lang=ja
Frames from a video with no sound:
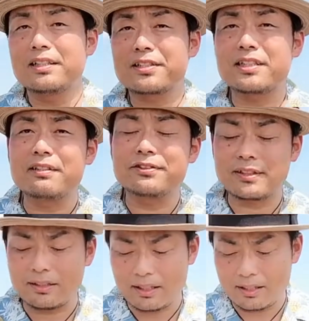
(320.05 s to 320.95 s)
品薄
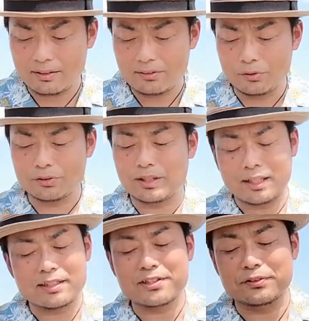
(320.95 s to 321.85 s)
かなと
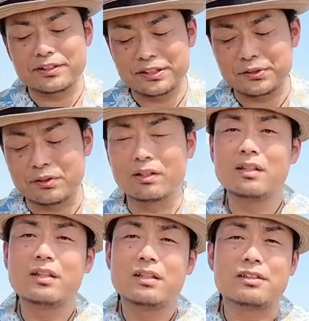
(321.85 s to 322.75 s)
話をすると、
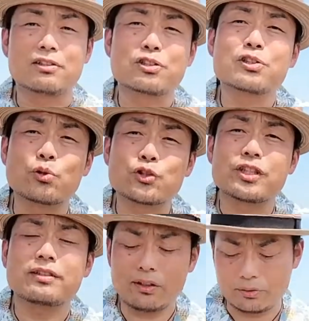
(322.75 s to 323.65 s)
じゃあ住所
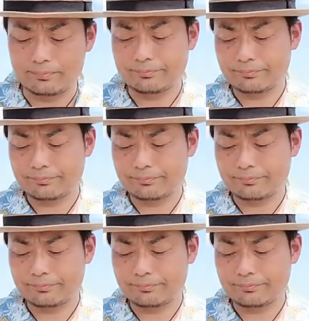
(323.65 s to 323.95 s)
教えてよ、